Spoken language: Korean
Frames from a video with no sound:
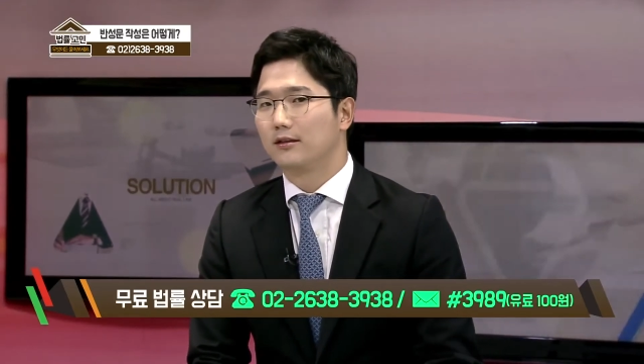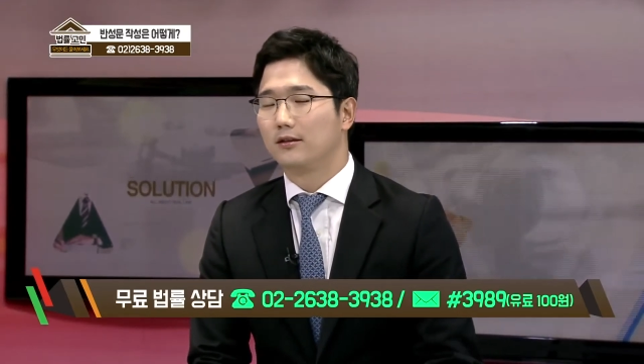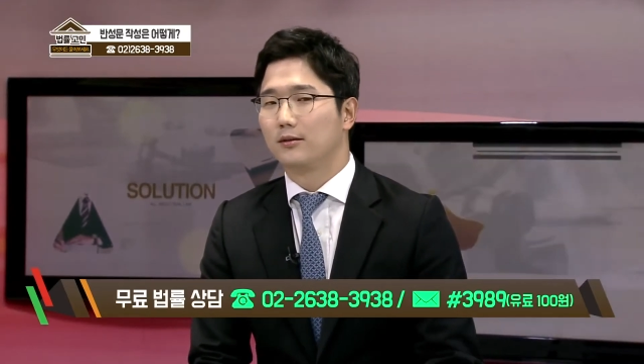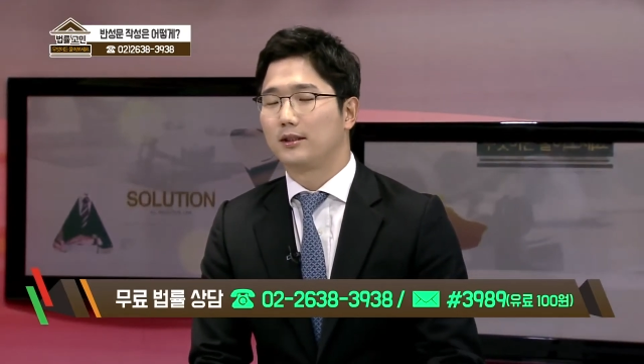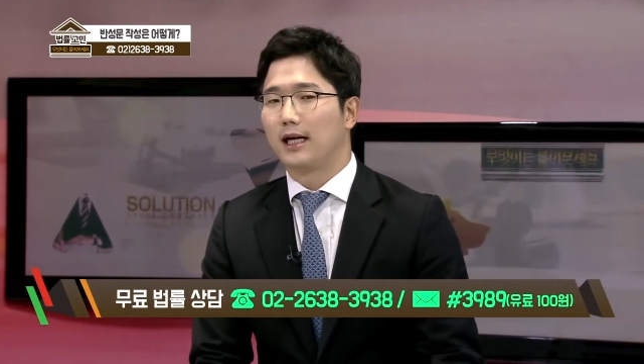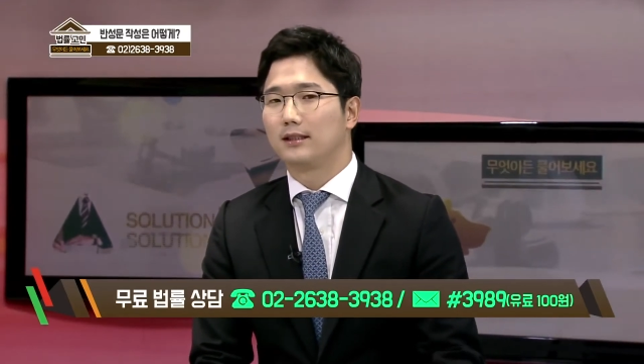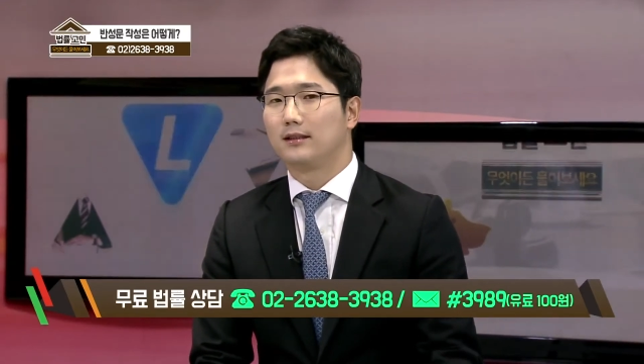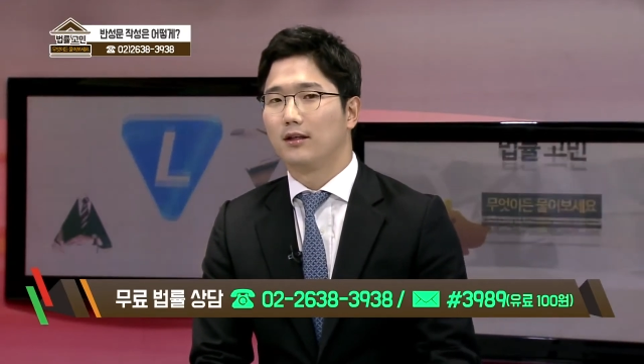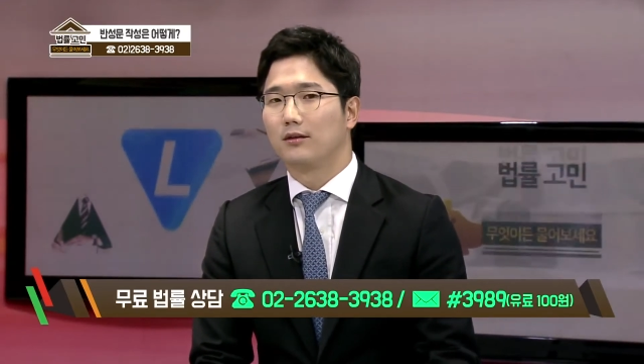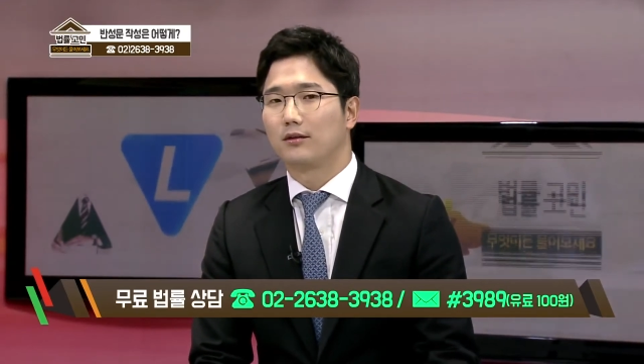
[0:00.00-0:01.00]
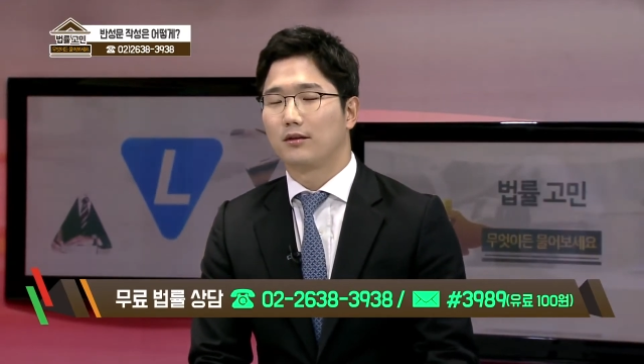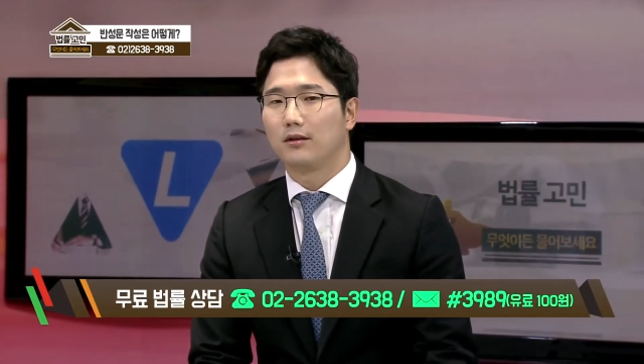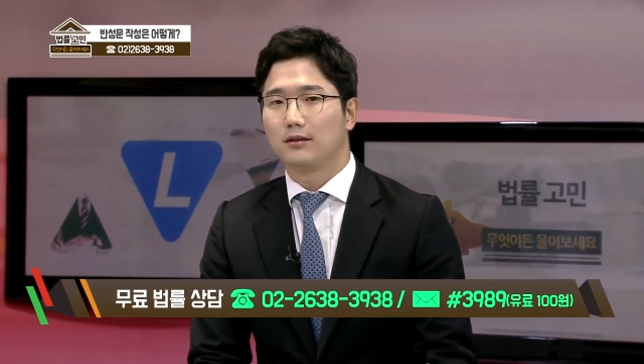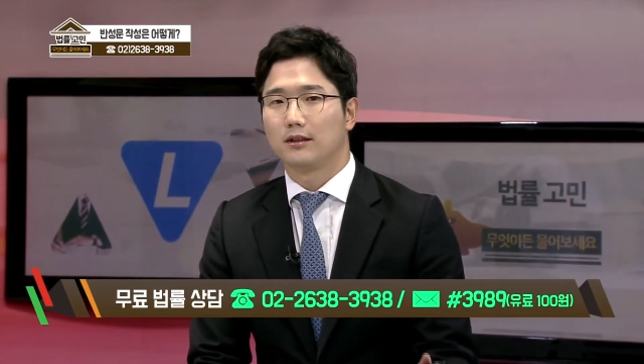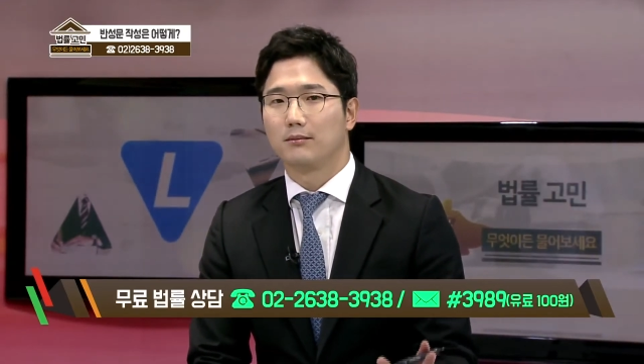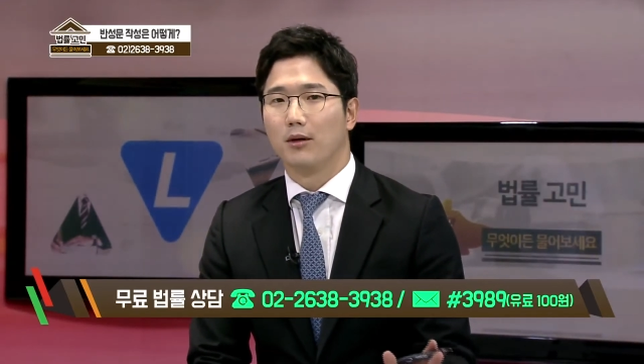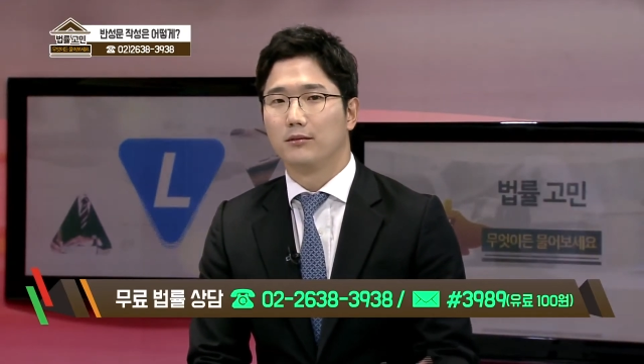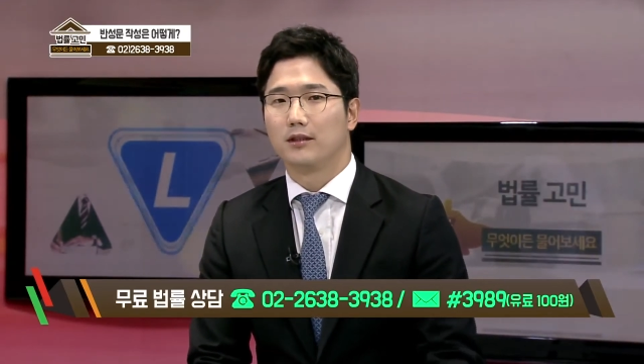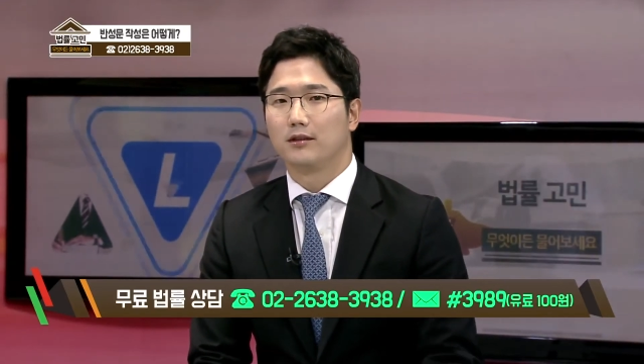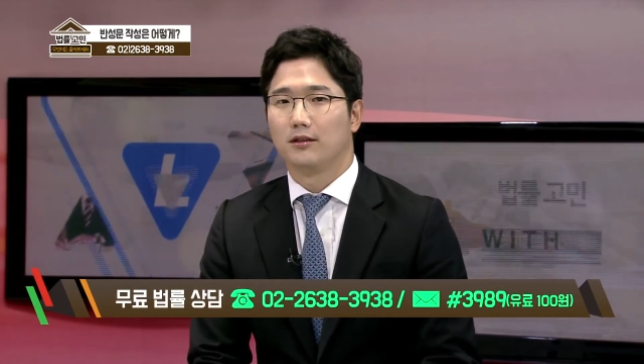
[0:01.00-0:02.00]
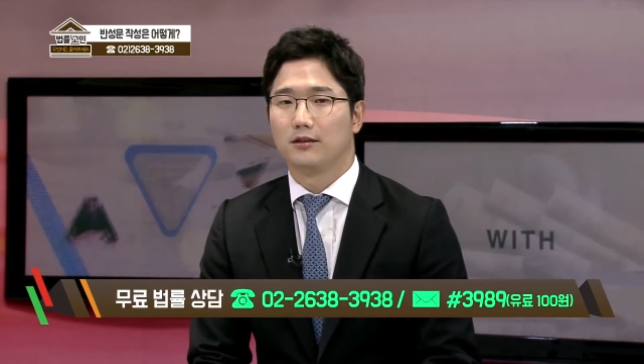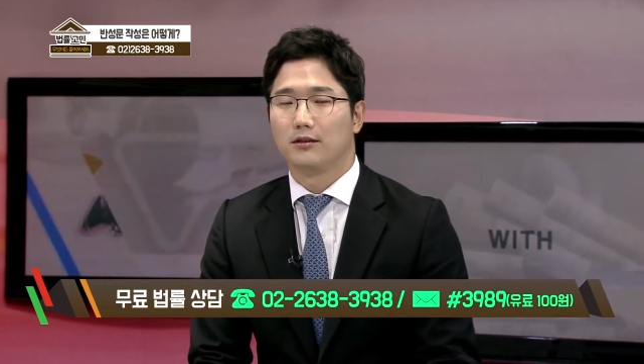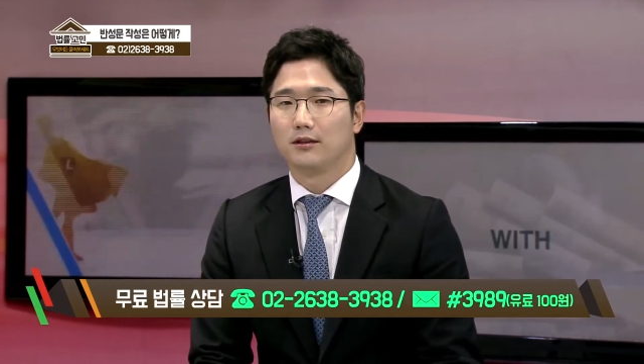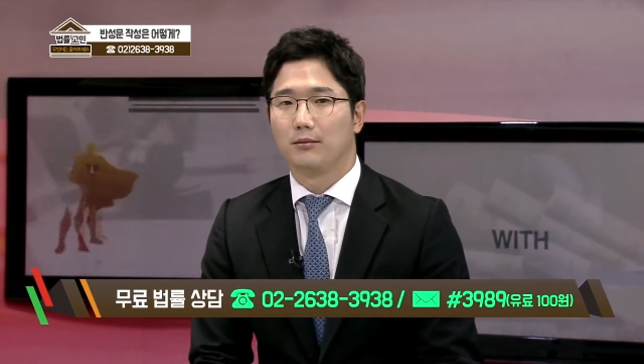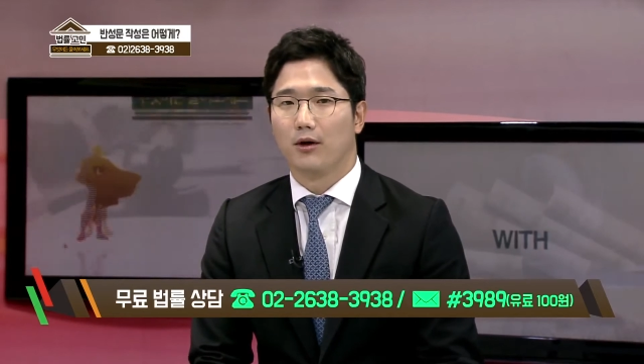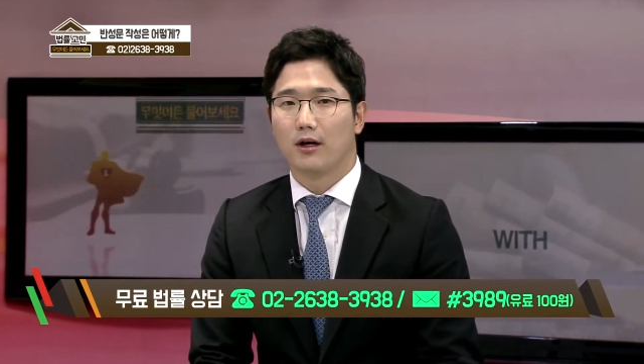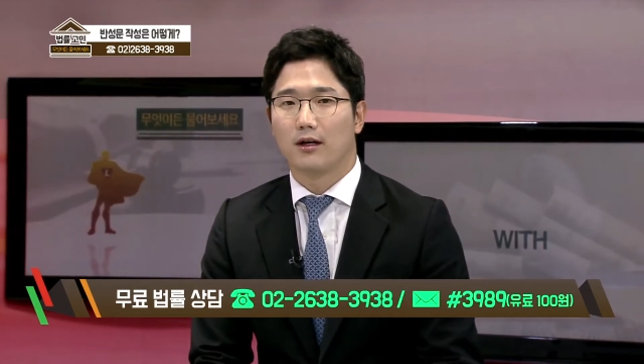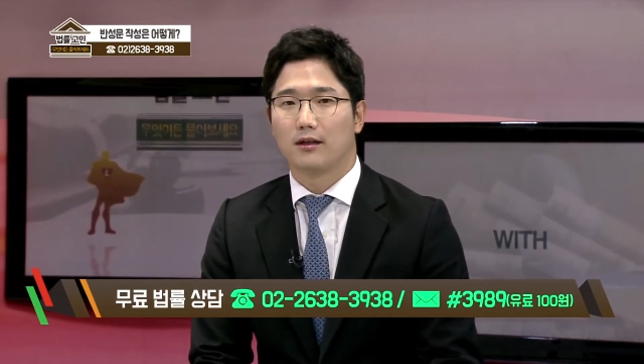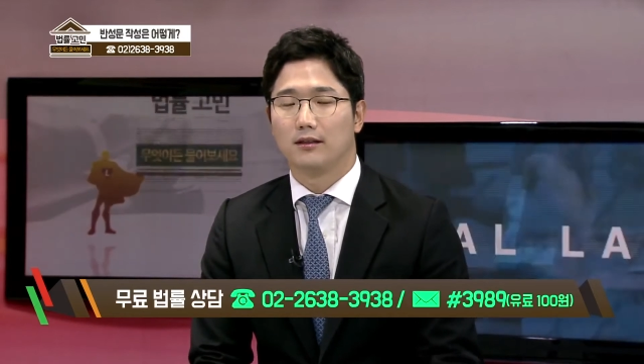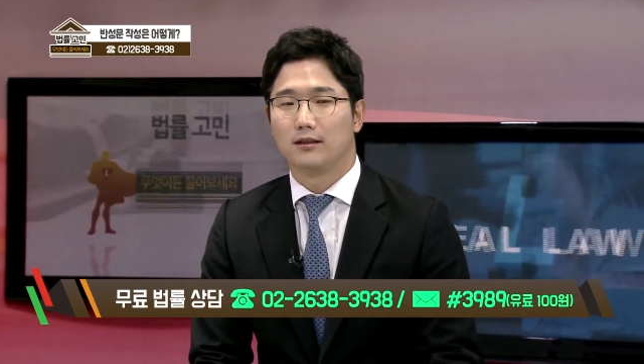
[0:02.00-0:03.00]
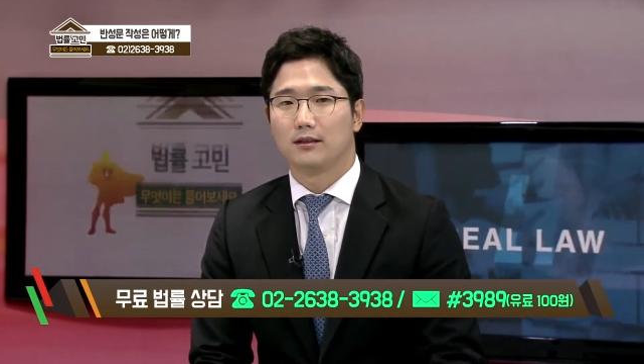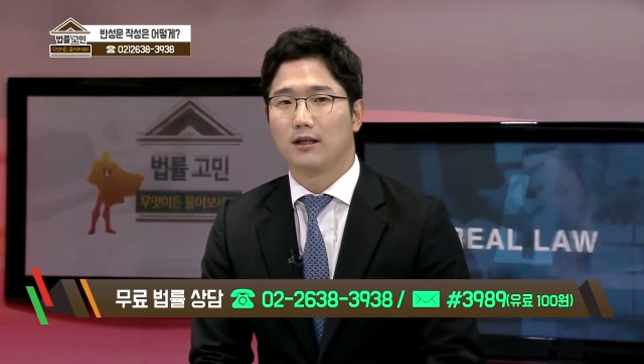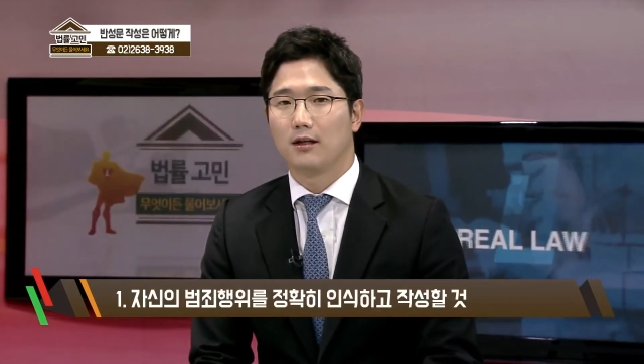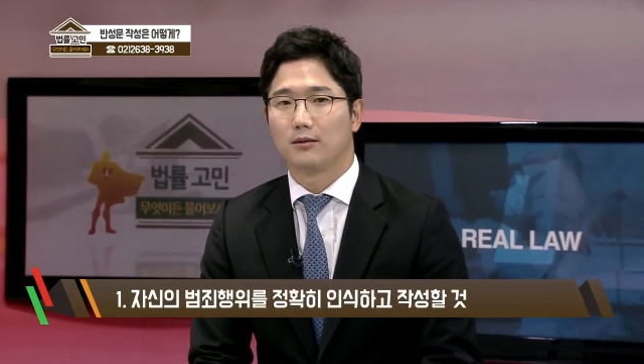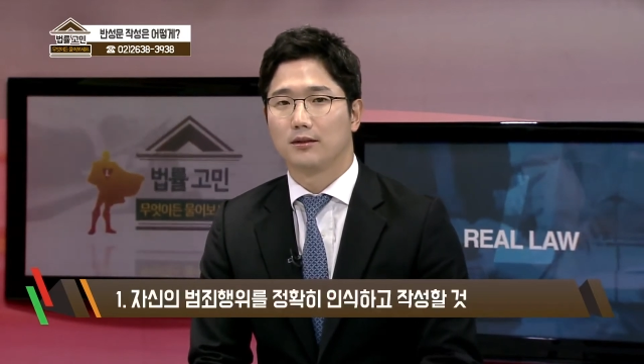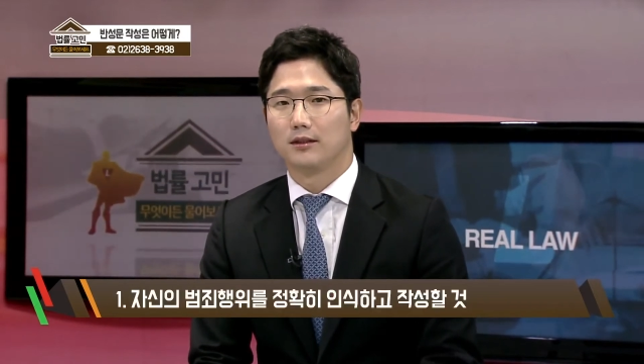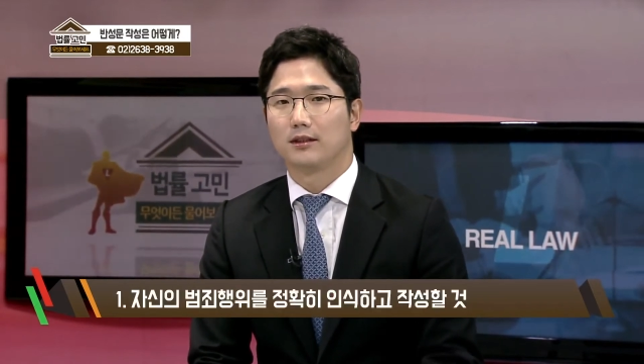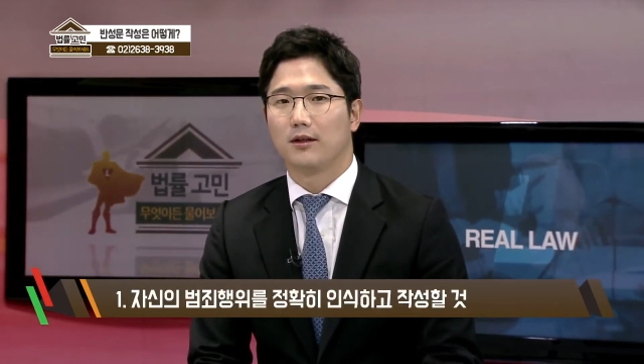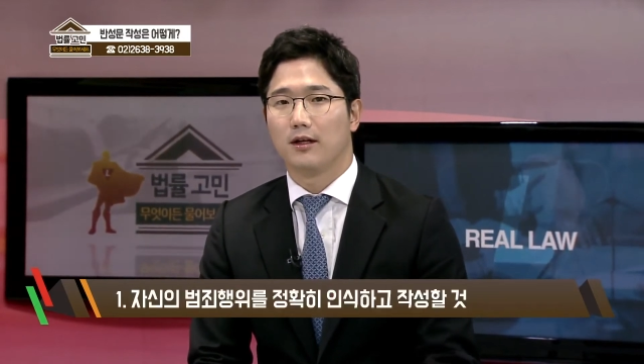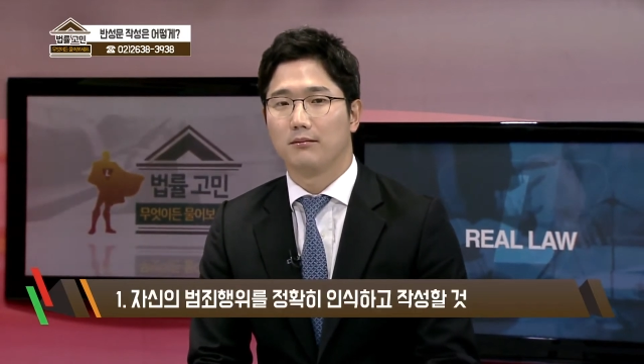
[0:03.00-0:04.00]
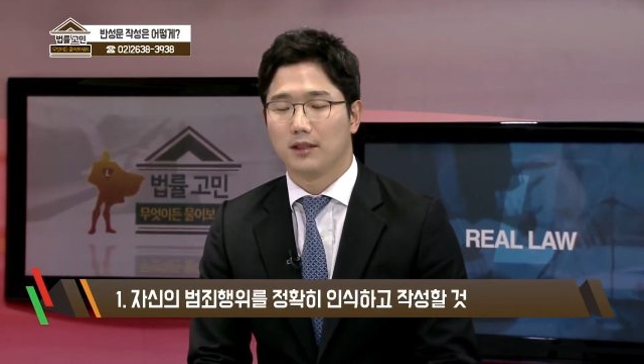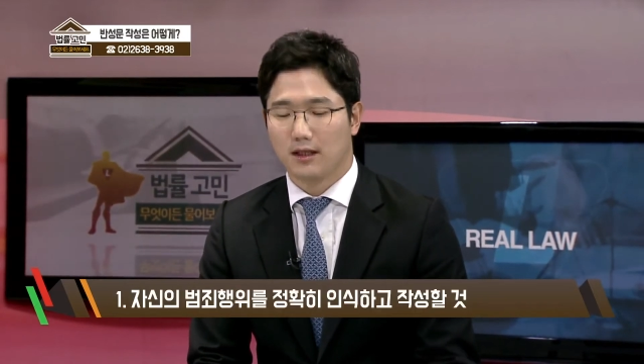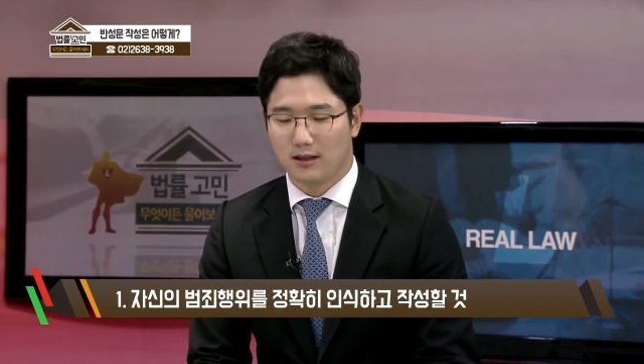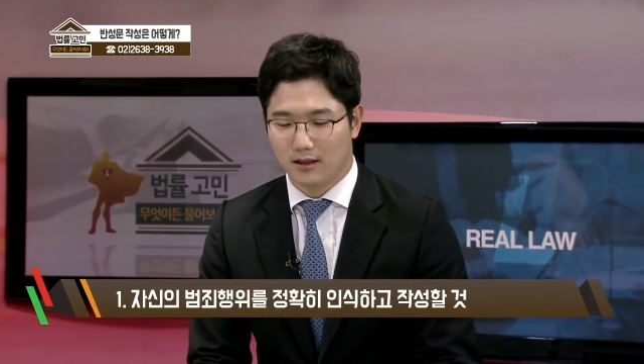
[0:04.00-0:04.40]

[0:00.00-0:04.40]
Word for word: 그리고 자신이 어떤 그 범죄를 저질렀는지 명확하게 인식을 하고 글을 써야 합니다.